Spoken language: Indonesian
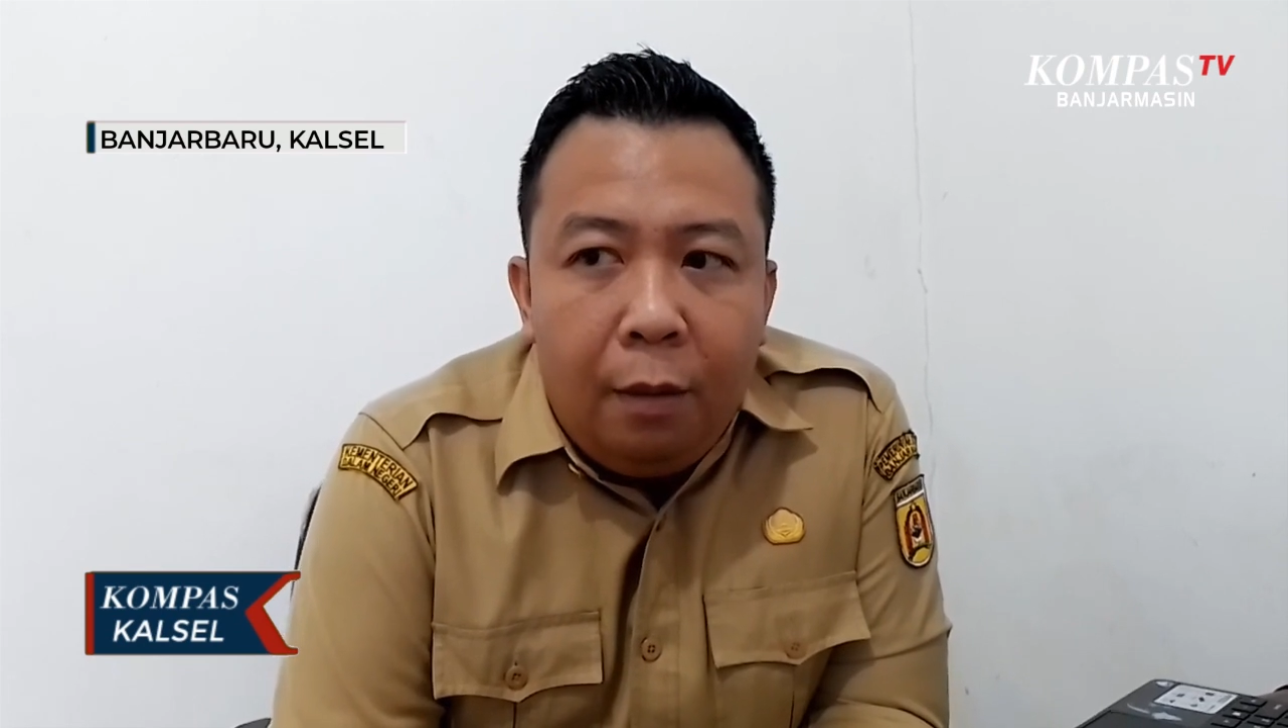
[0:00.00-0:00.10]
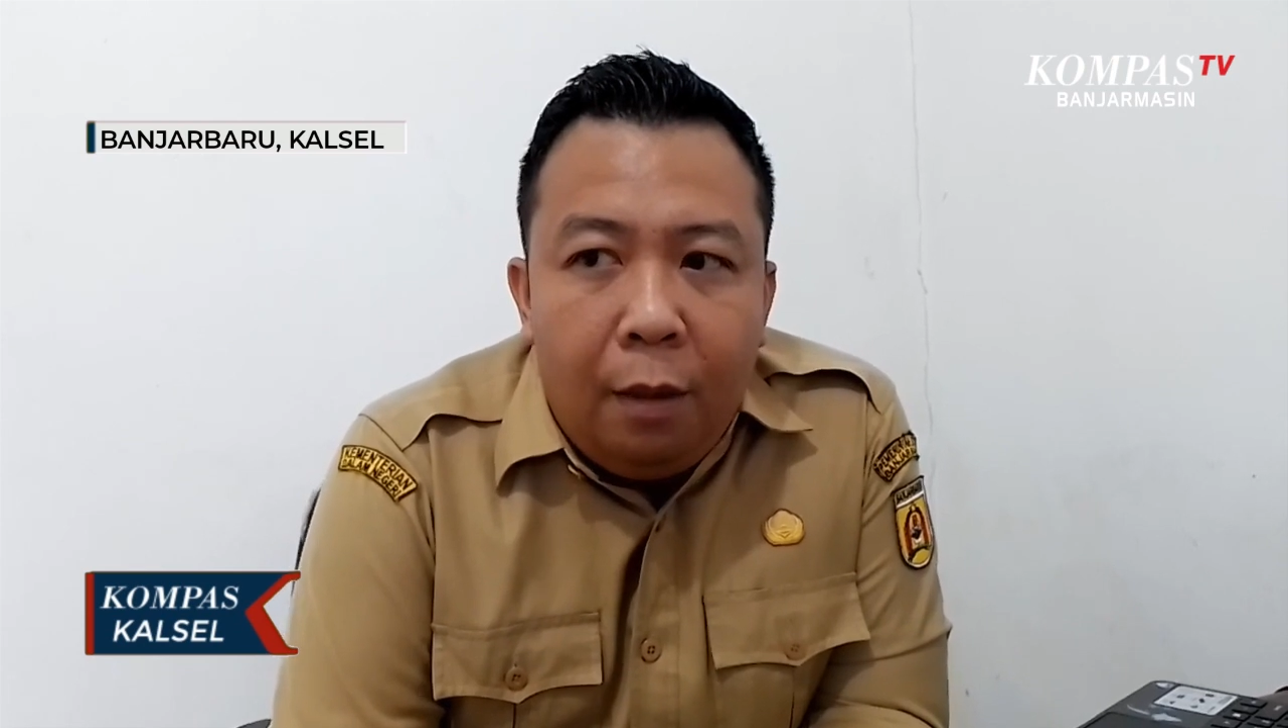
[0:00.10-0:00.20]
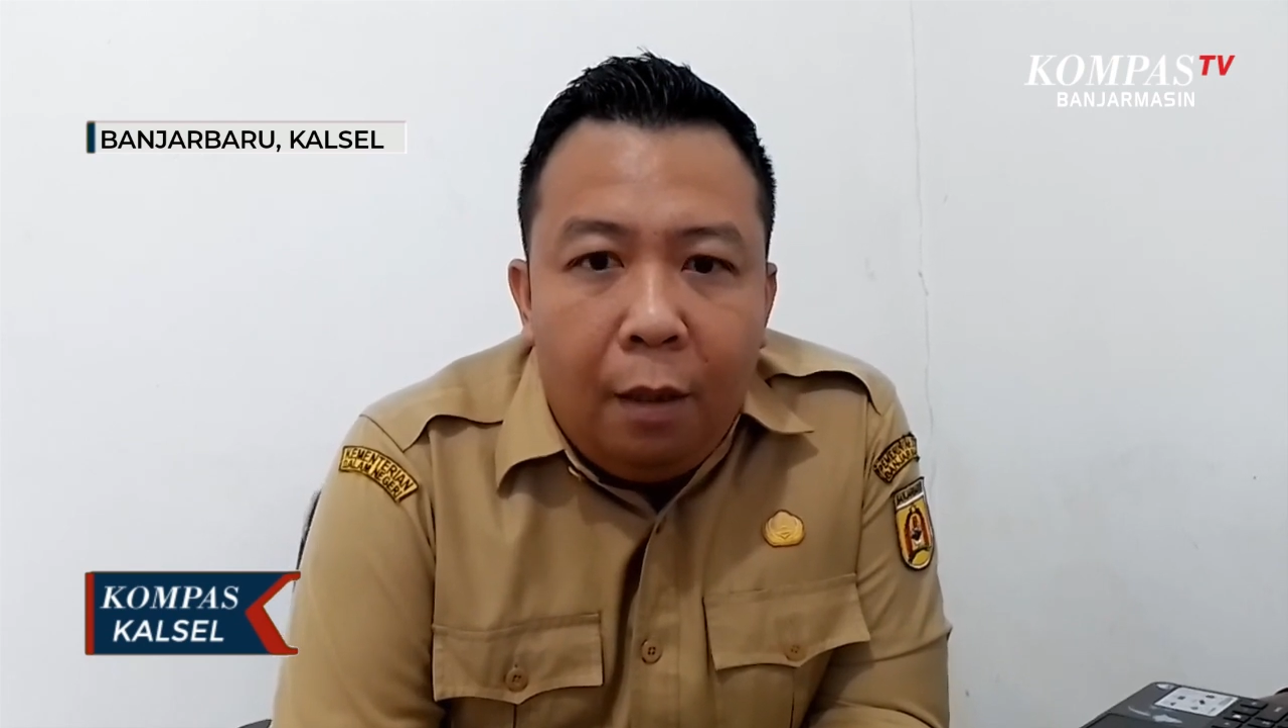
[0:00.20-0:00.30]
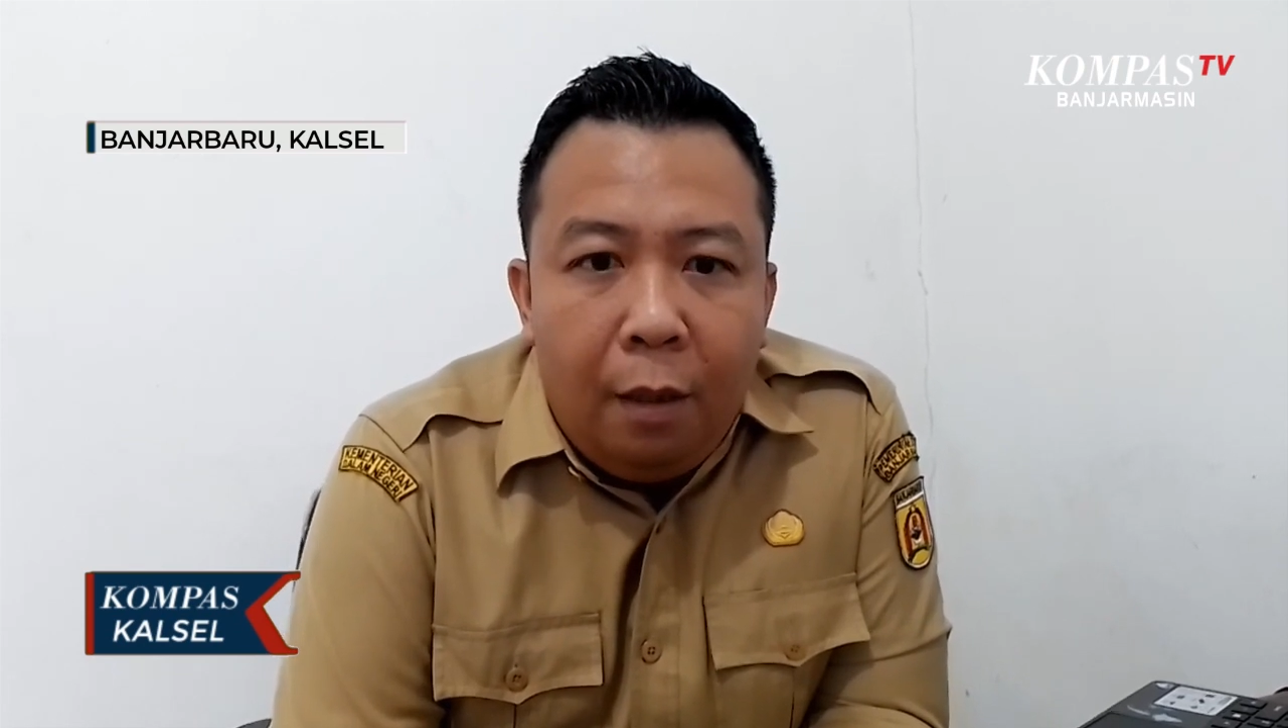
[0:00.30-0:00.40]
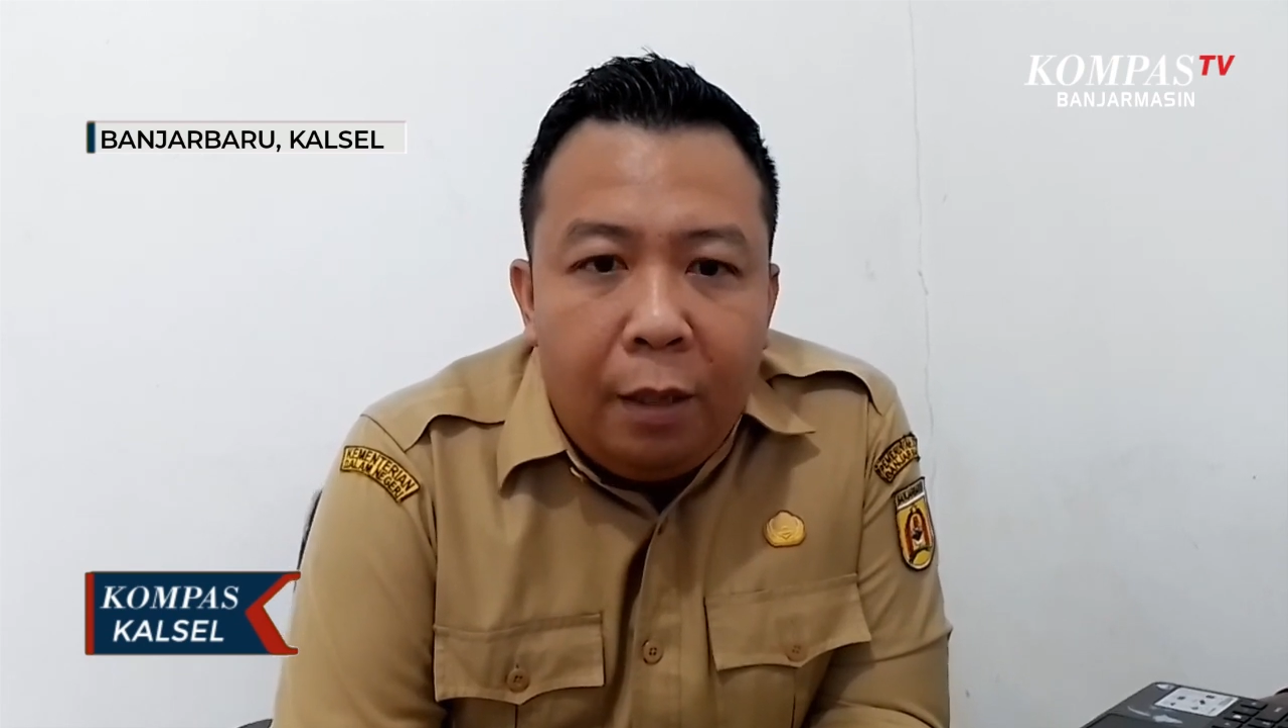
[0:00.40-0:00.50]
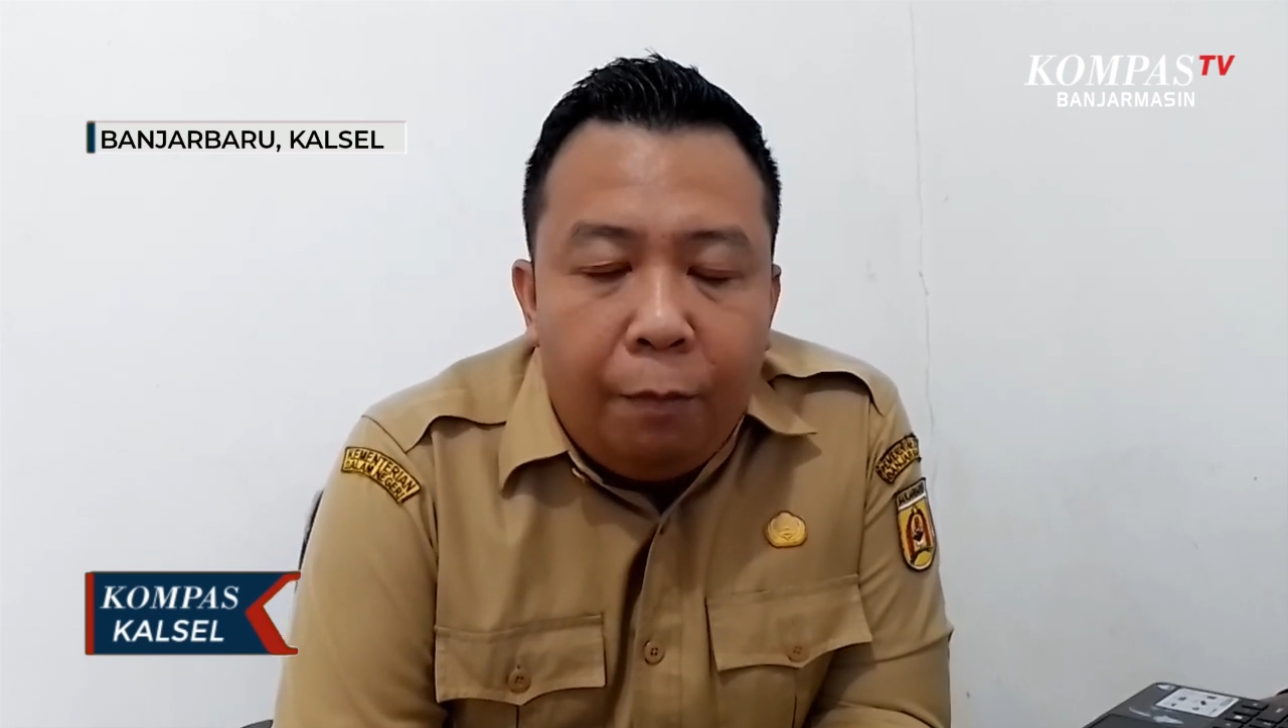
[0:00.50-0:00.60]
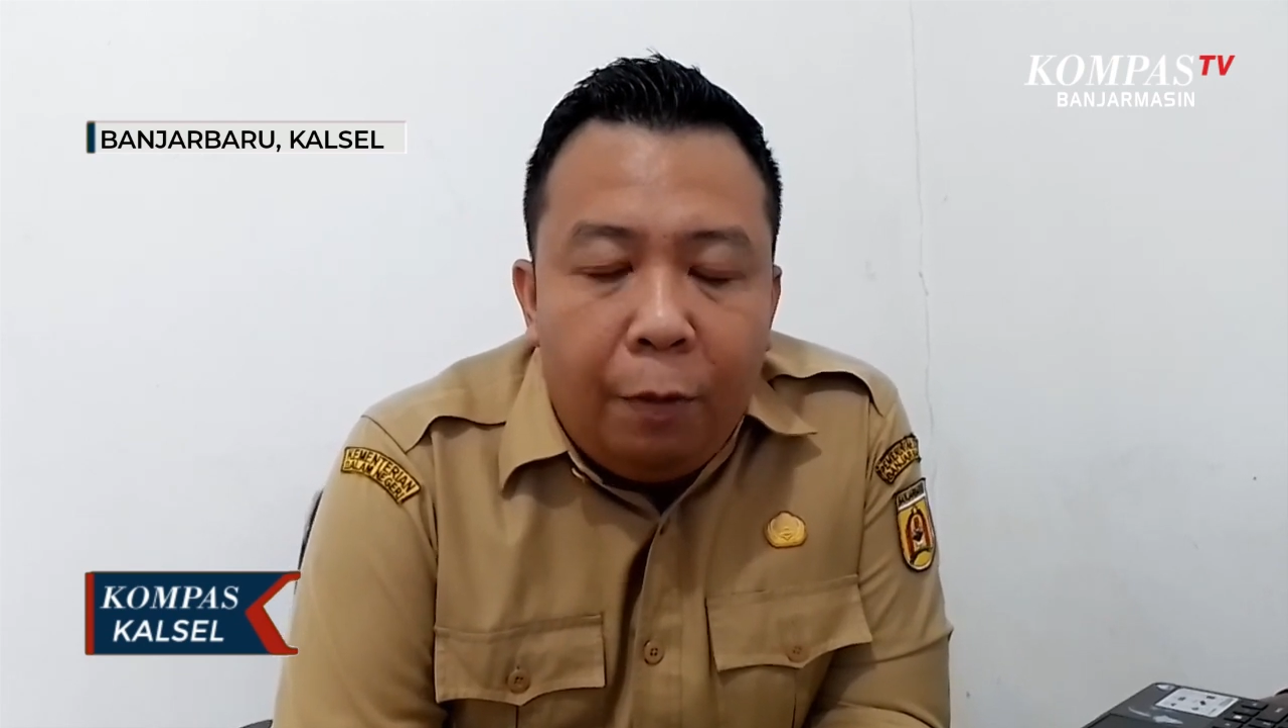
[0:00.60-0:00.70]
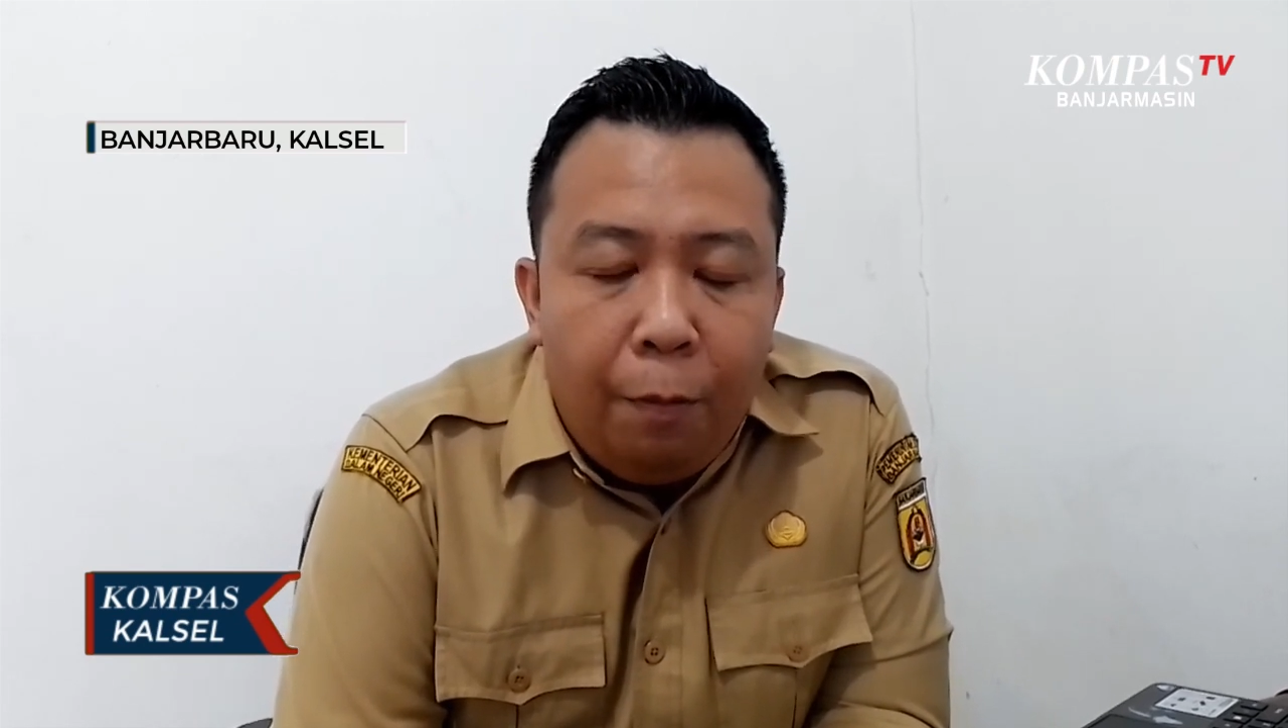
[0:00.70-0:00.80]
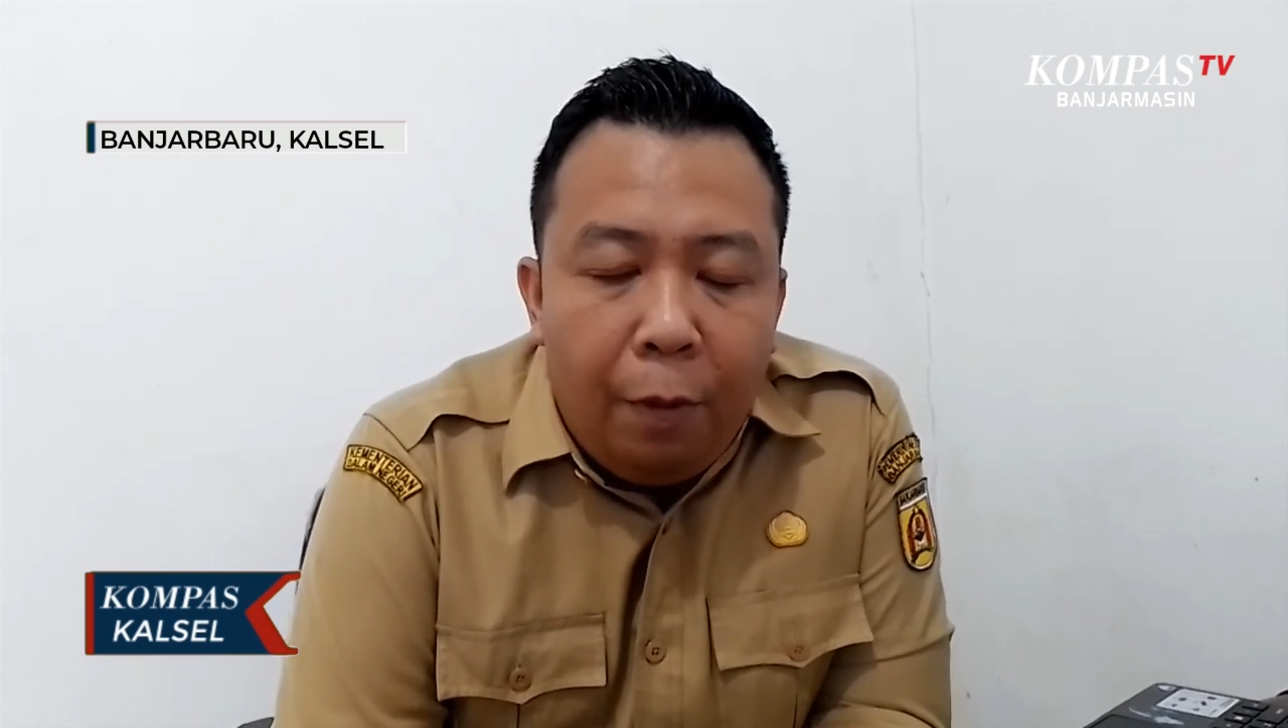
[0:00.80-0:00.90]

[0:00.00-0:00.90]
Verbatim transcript: uh, September